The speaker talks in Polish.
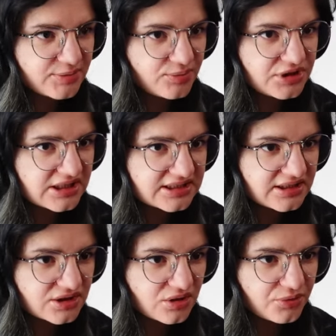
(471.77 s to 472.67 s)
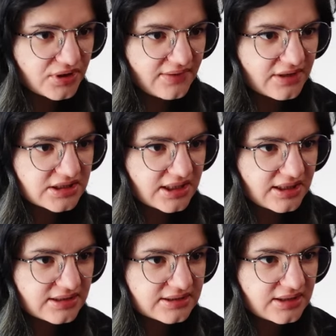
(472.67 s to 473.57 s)
bo mi się nie chce niczego podlewać
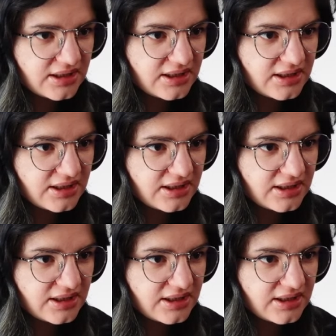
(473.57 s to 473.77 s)
teraz.